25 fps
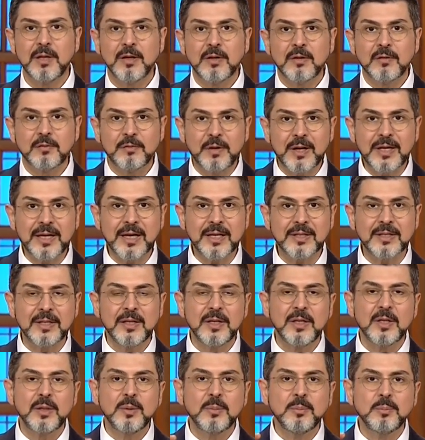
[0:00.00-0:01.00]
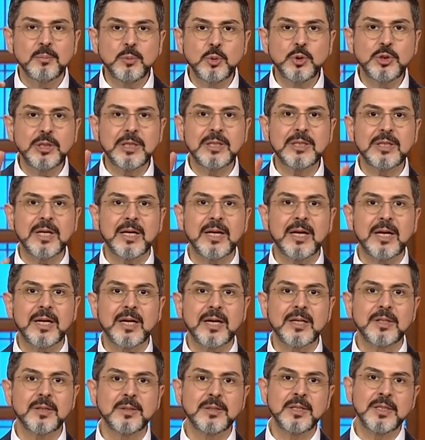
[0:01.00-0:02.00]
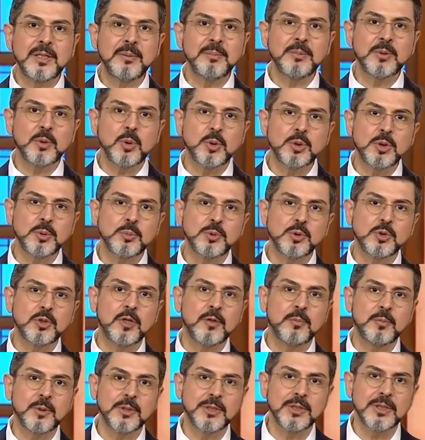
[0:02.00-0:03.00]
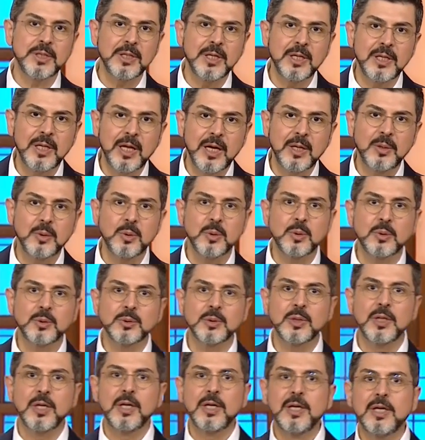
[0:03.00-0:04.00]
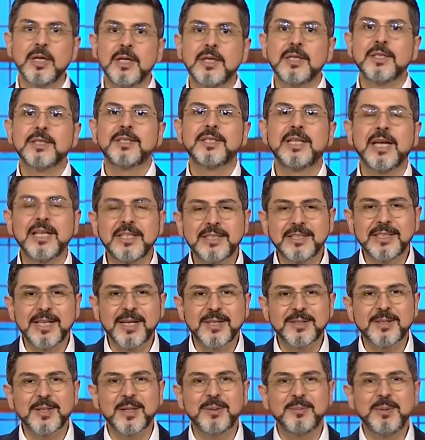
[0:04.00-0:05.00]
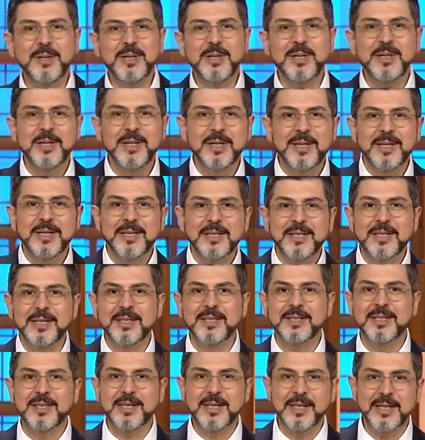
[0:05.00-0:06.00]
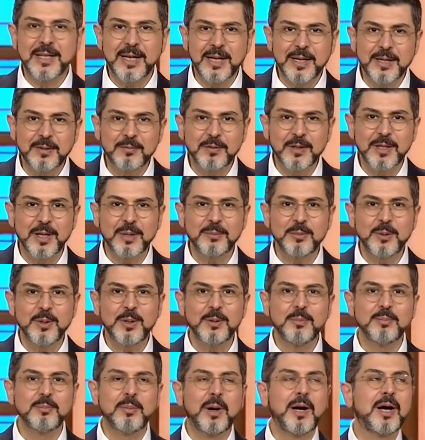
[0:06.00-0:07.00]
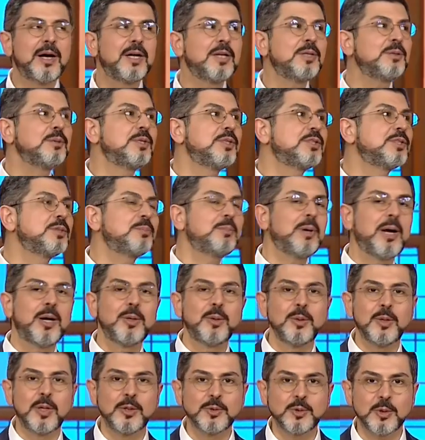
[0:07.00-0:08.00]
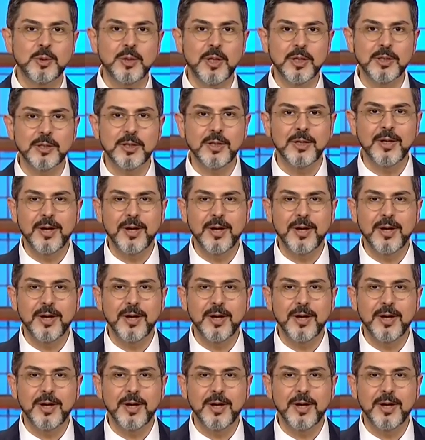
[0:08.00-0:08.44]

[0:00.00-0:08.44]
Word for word: Fakat müzikle alakalı dedim ki Hoca Mustafa Paşa'da ilerliyoruz. Gençler tabi yanındakilerle falan böyle bağırır. Nasıl bağırıyorlar sokakta?